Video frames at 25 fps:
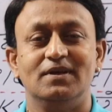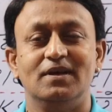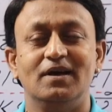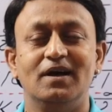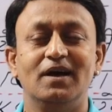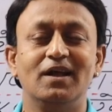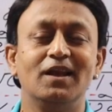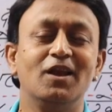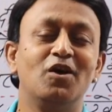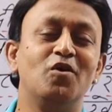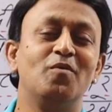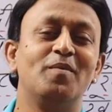
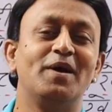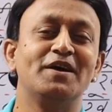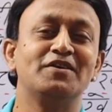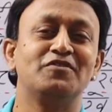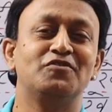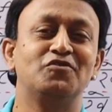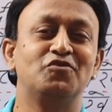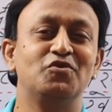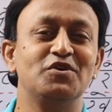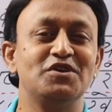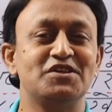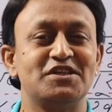हेलो माई
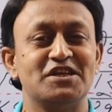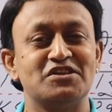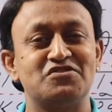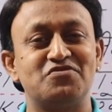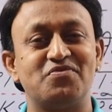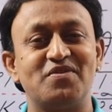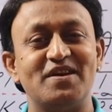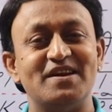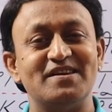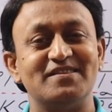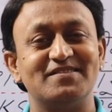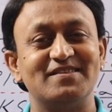
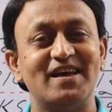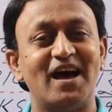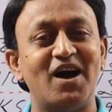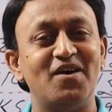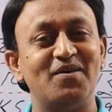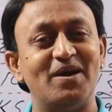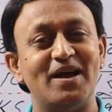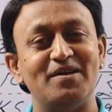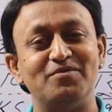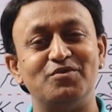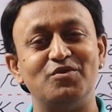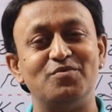स्वीटेस्ट फ्रेंड्स
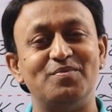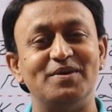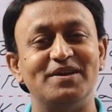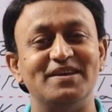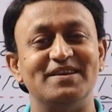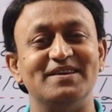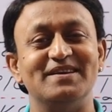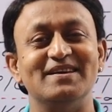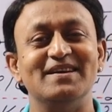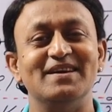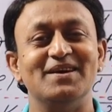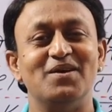हाउ हैव यू
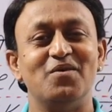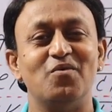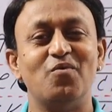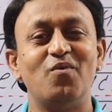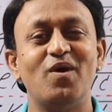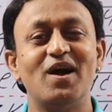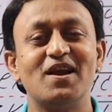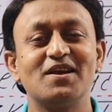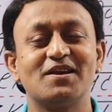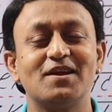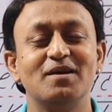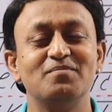बीन
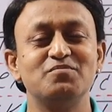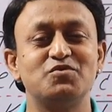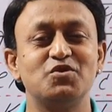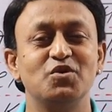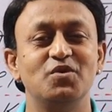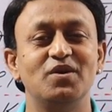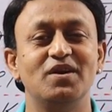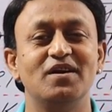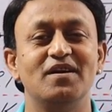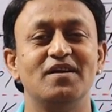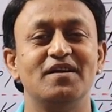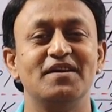वेलकम
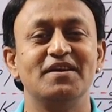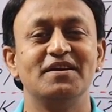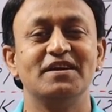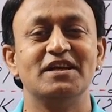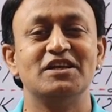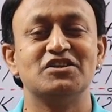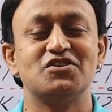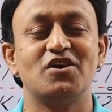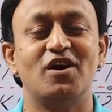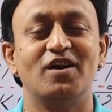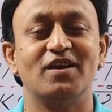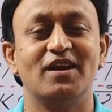टू लर्न
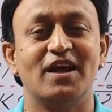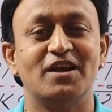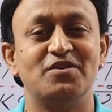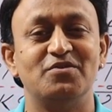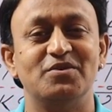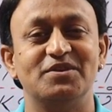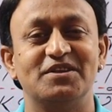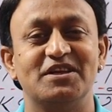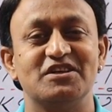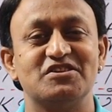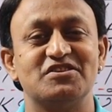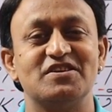इंग्लिश
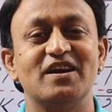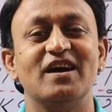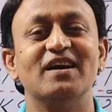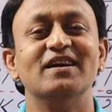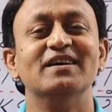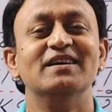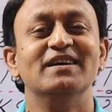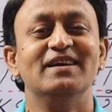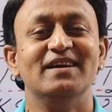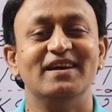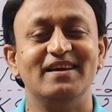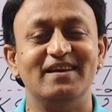ऑनलाइन विद
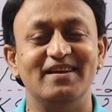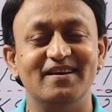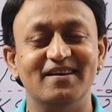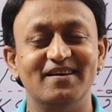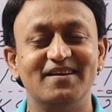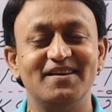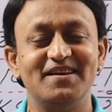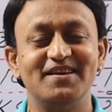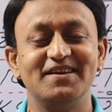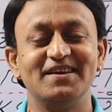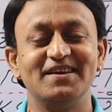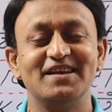कृष्णा
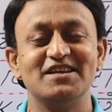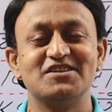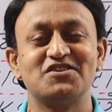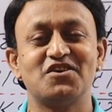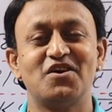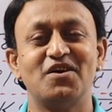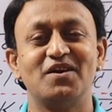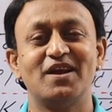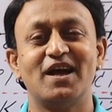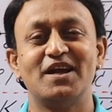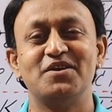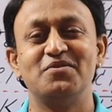लर्न इंग्लिश
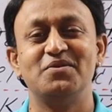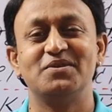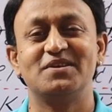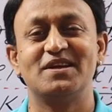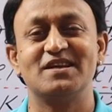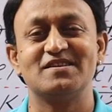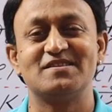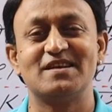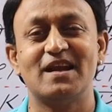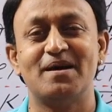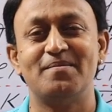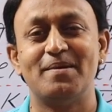ऑनलाइन विद
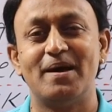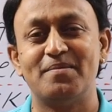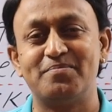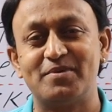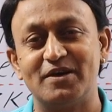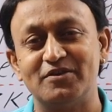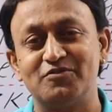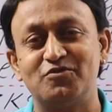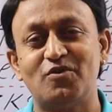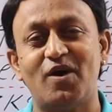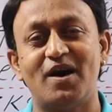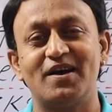कृष्णा में
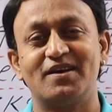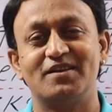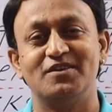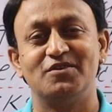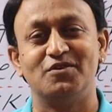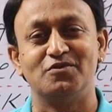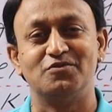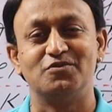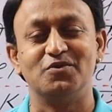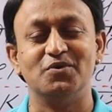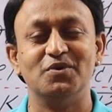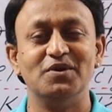आपका स्वागत है
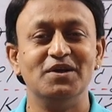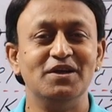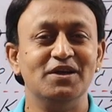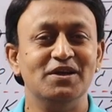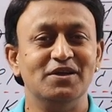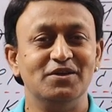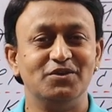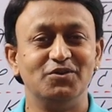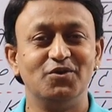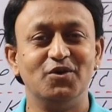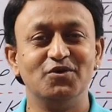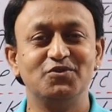दोस्तों
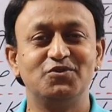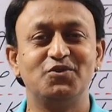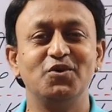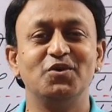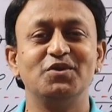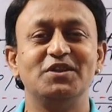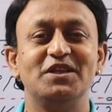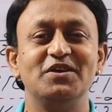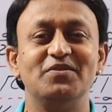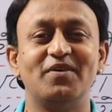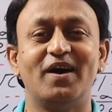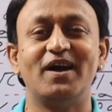
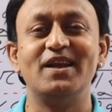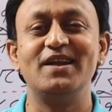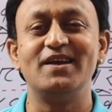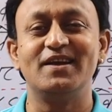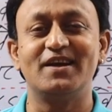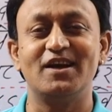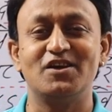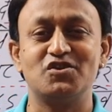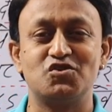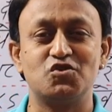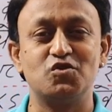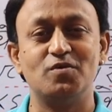दोस्तों दिवाली
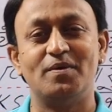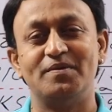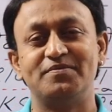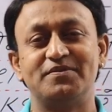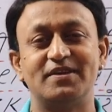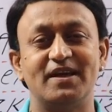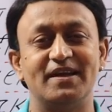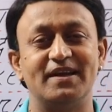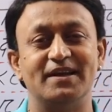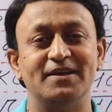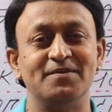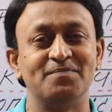का शुभ
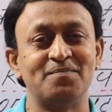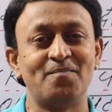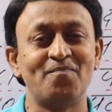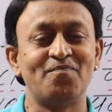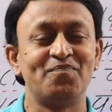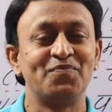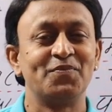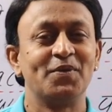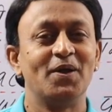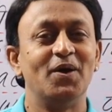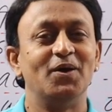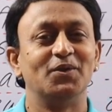अवसर है
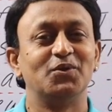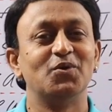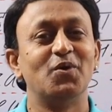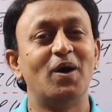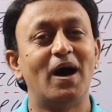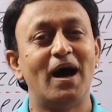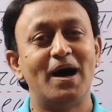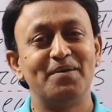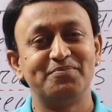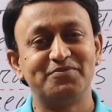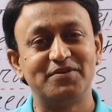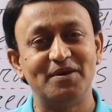तो
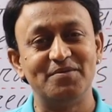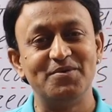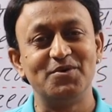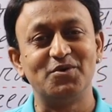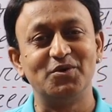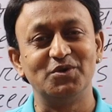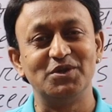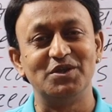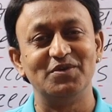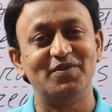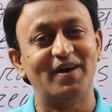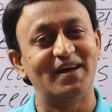आप सभी
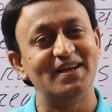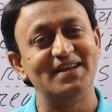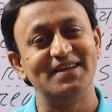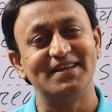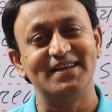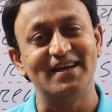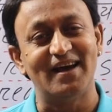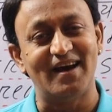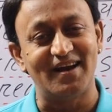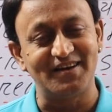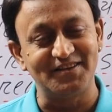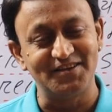को
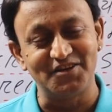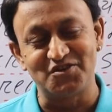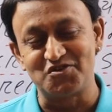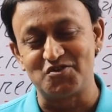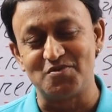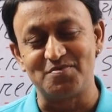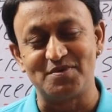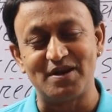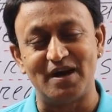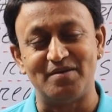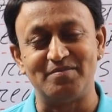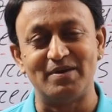दिवाली की हार्दिक
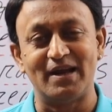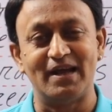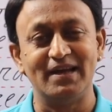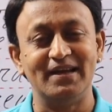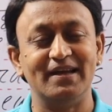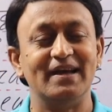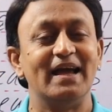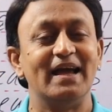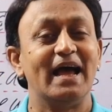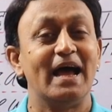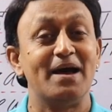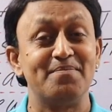
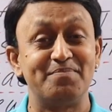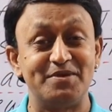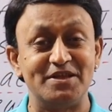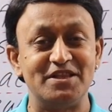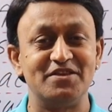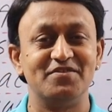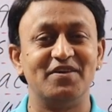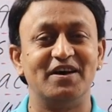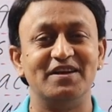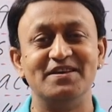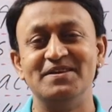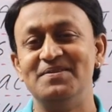शुभकामनाएं हैप्पी
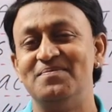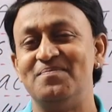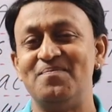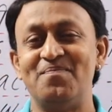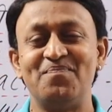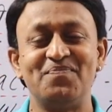दिवाली